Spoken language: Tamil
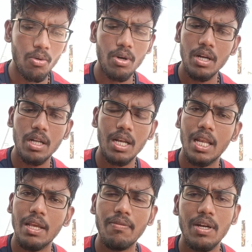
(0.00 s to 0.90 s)
அவரோட
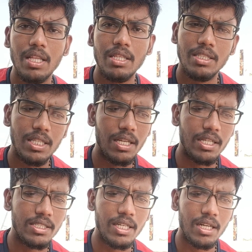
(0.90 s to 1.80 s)
லைஃப்பில் நடந்த சில
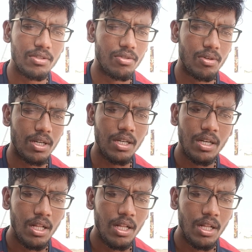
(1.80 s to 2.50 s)
இன்சிடென்ட்லாம் சொல்லுவாங்க